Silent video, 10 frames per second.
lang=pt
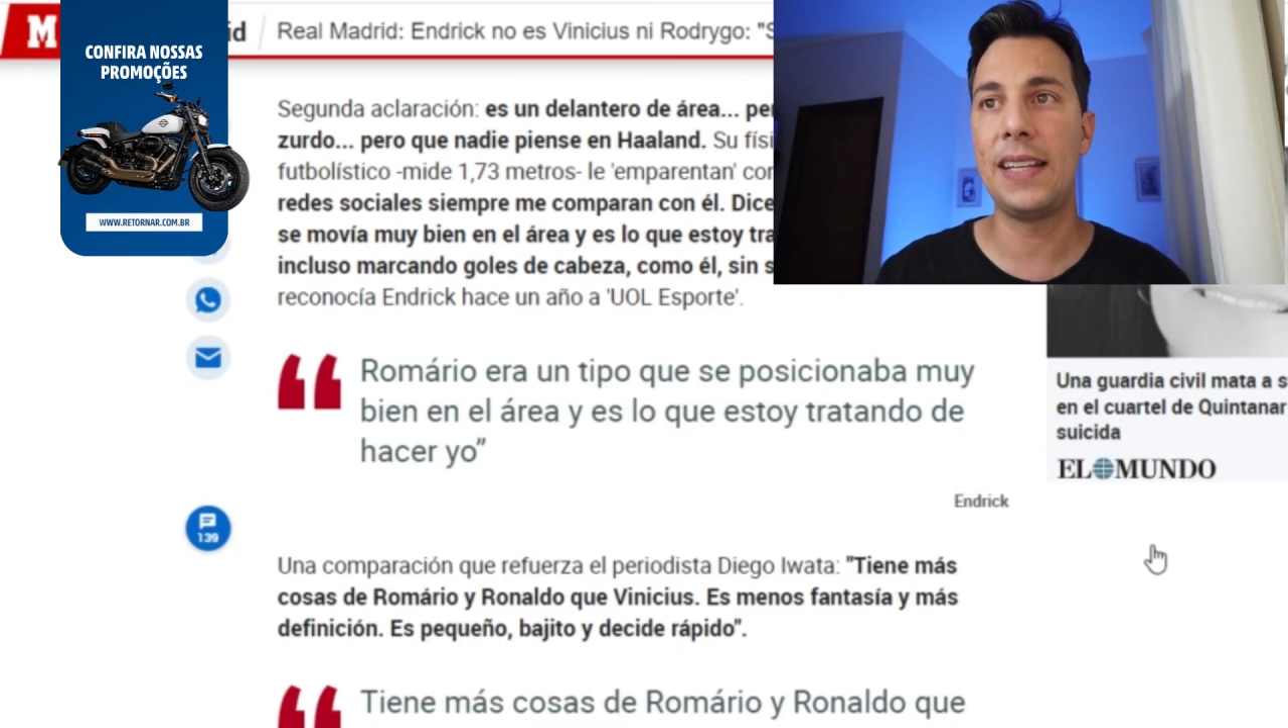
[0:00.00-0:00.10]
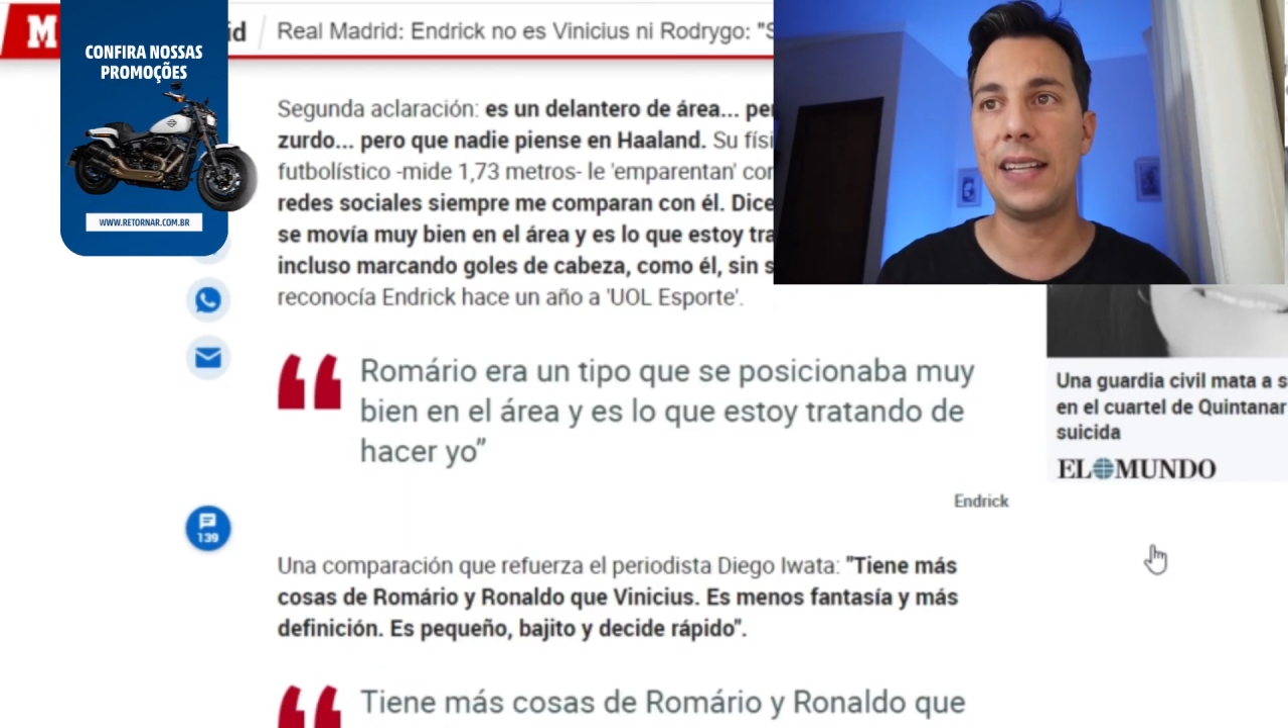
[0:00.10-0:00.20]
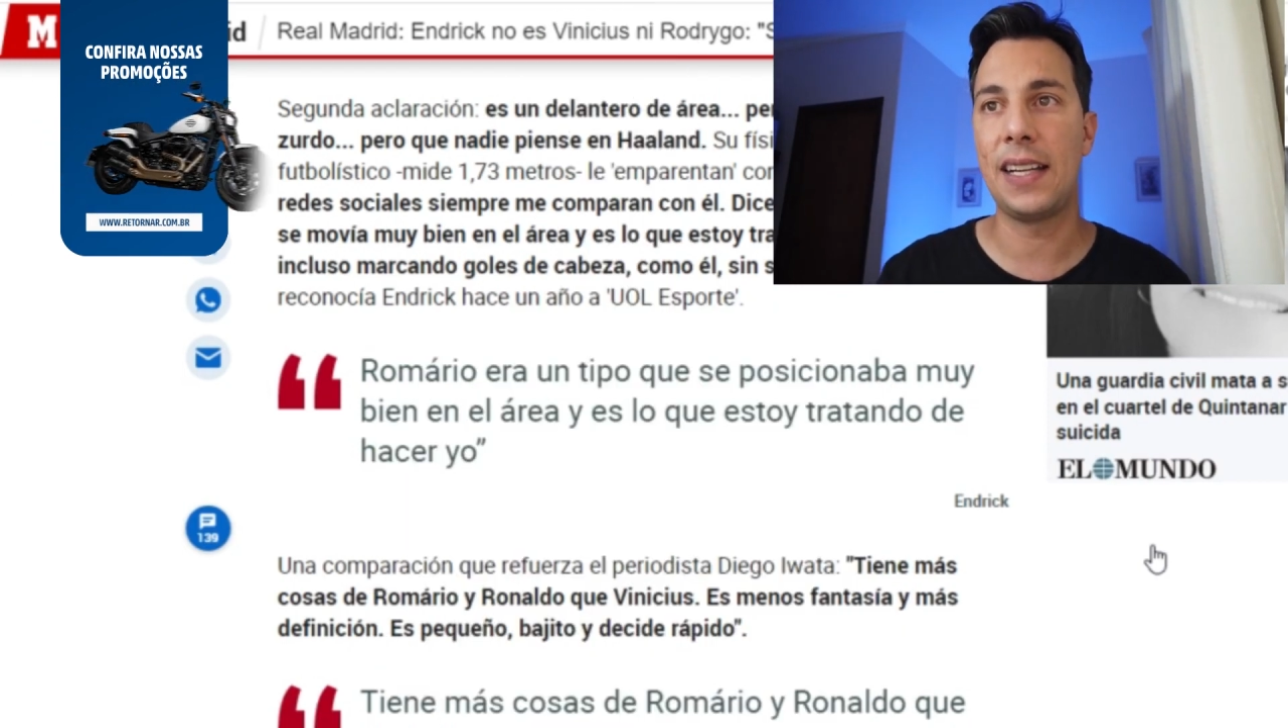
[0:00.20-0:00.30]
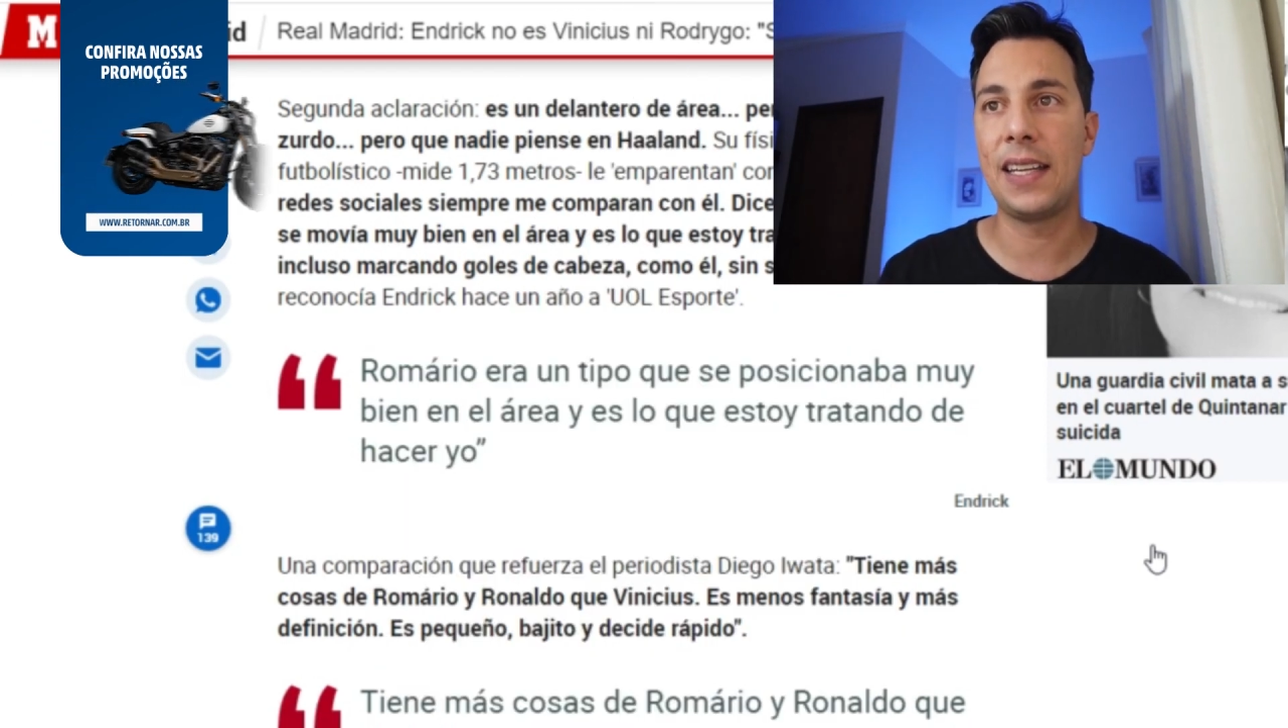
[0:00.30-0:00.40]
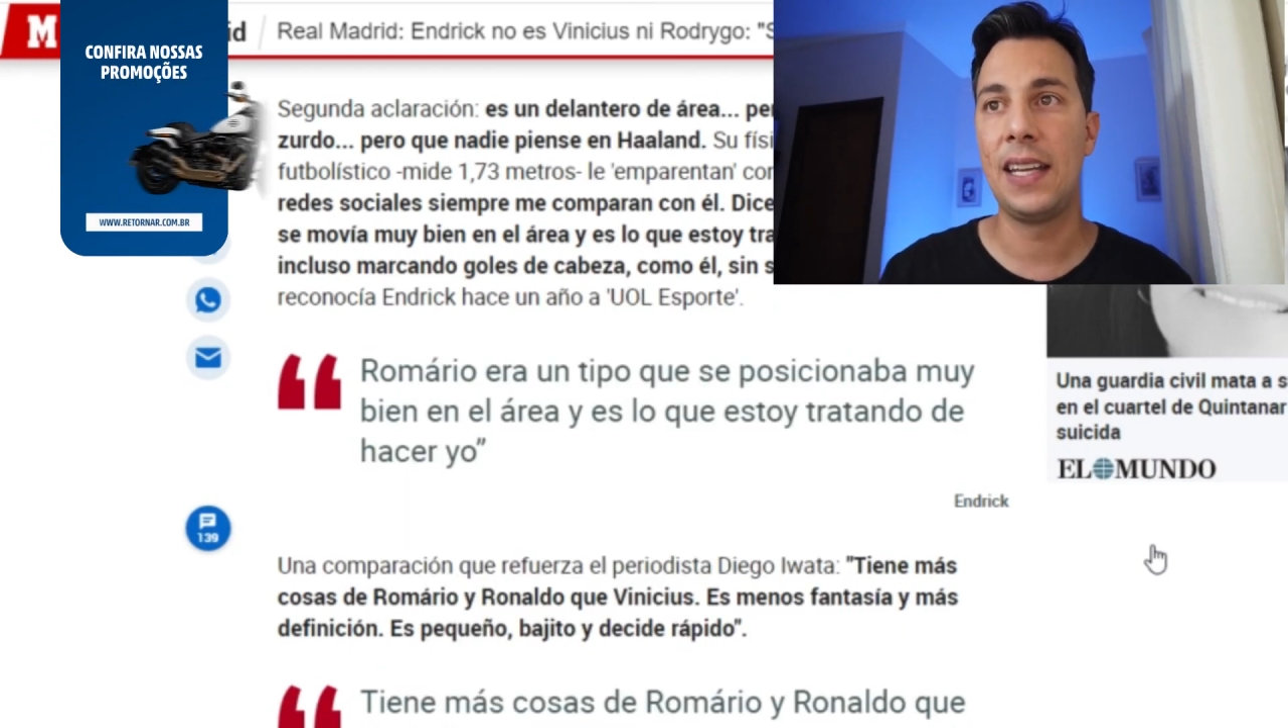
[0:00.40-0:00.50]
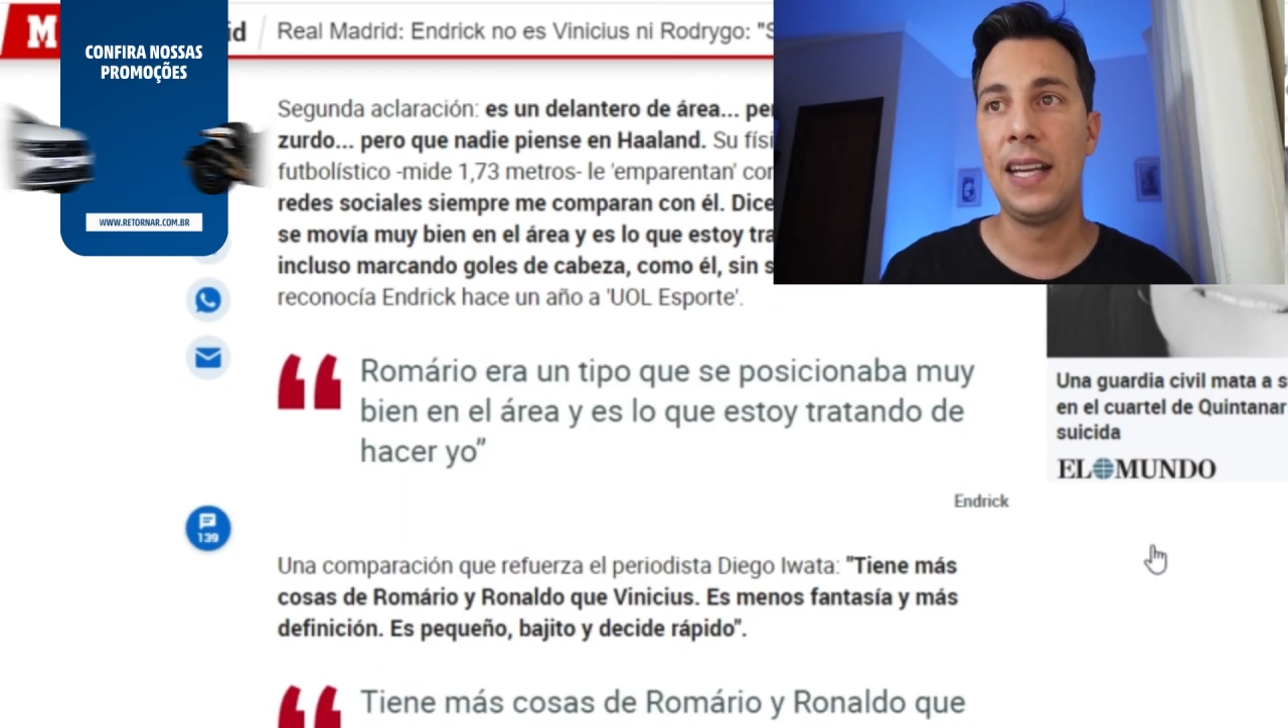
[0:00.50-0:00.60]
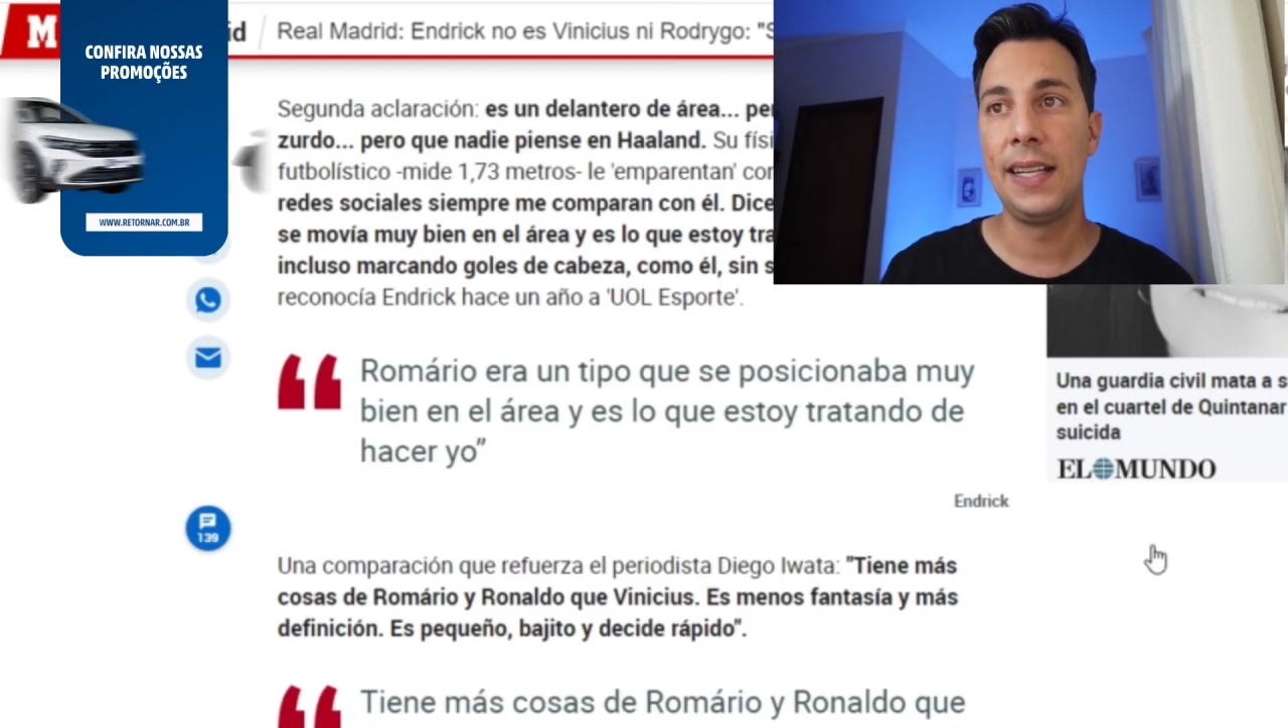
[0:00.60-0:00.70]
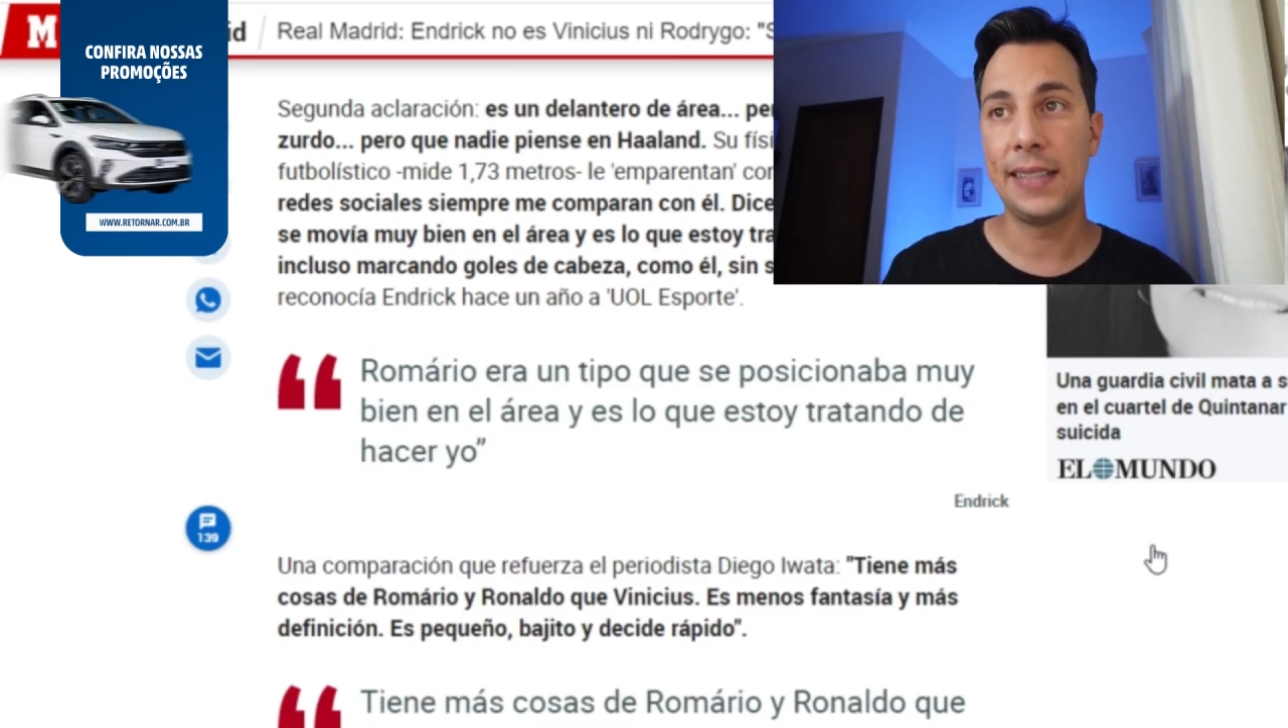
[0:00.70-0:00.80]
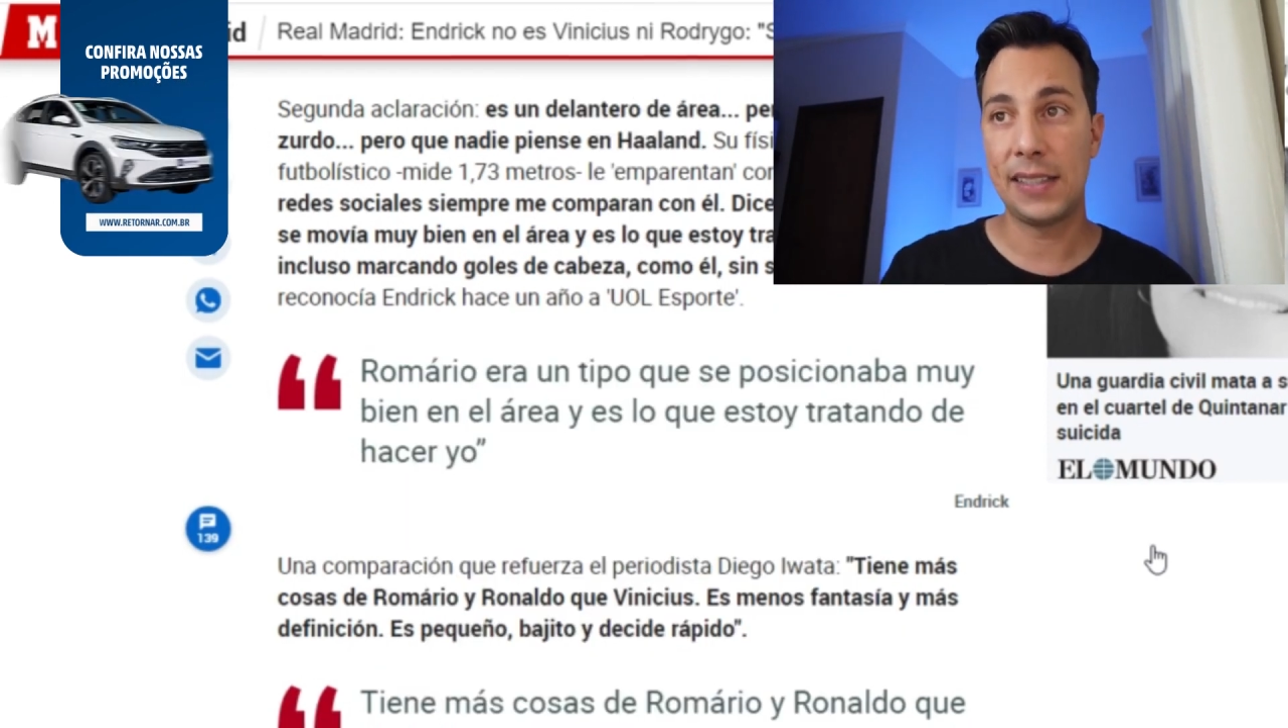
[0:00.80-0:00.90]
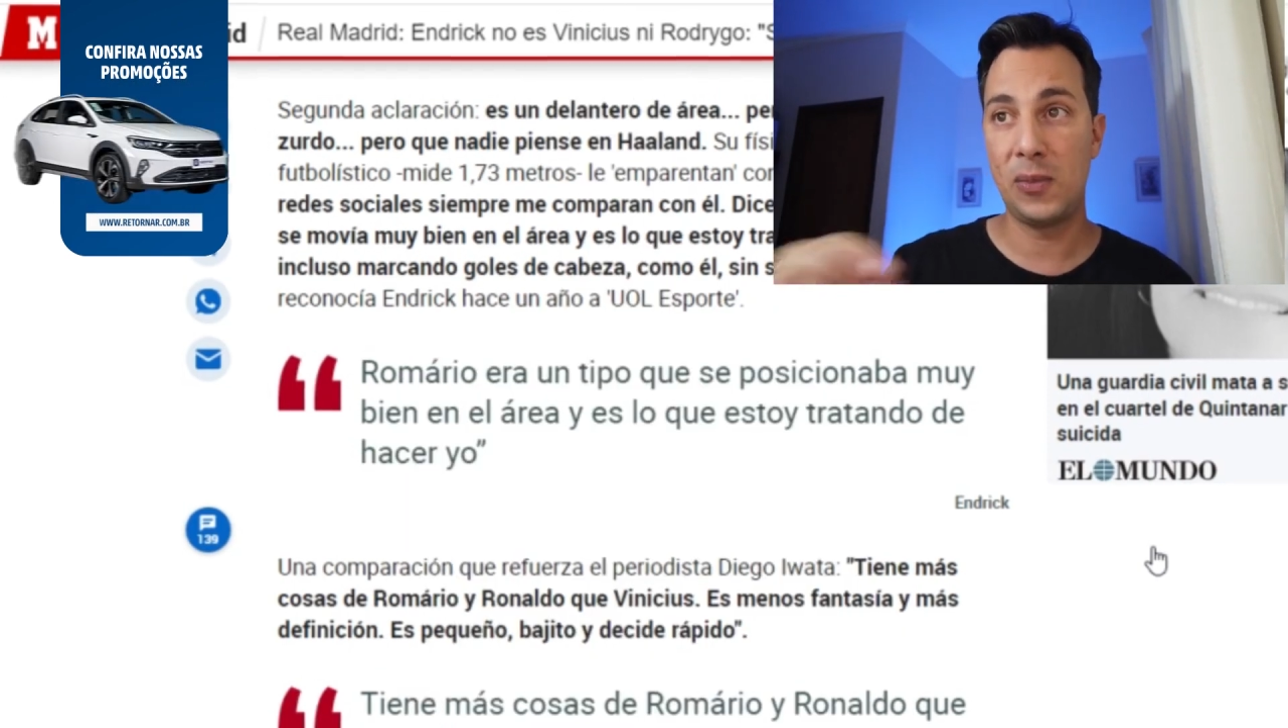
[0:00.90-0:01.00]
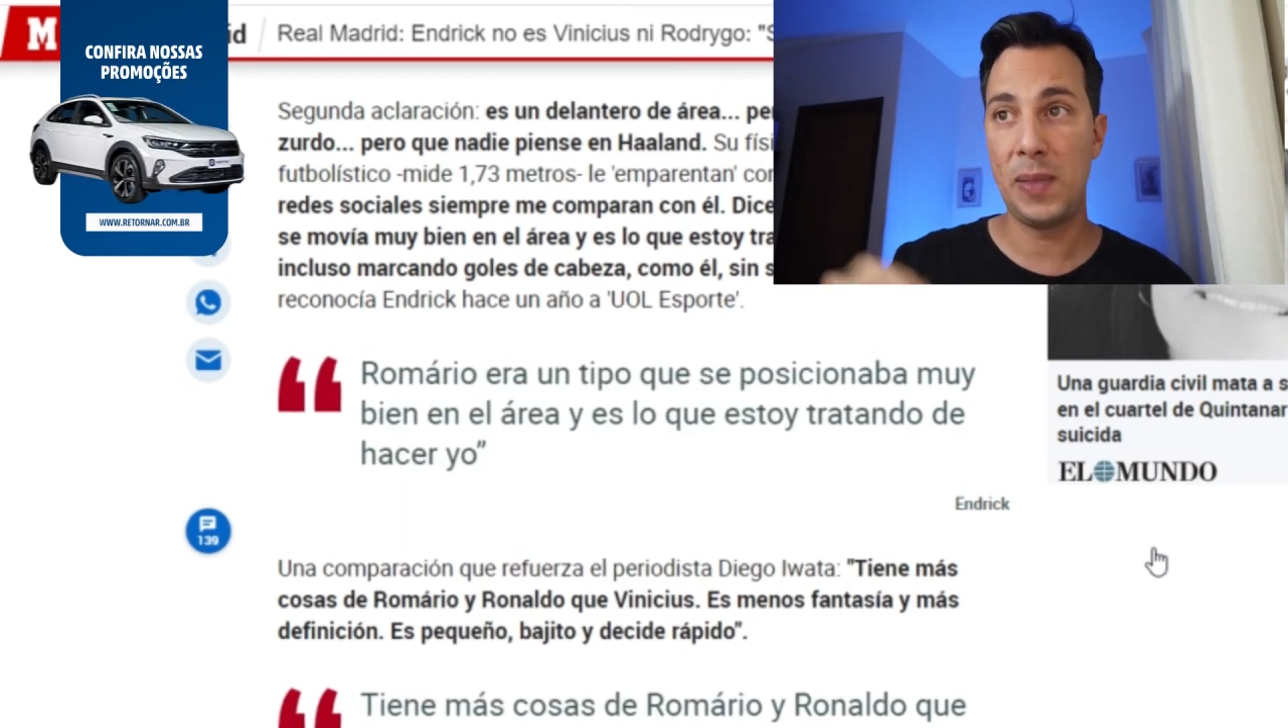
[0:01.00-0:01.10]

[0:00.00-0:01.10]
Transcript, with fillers: Hendrick. Nas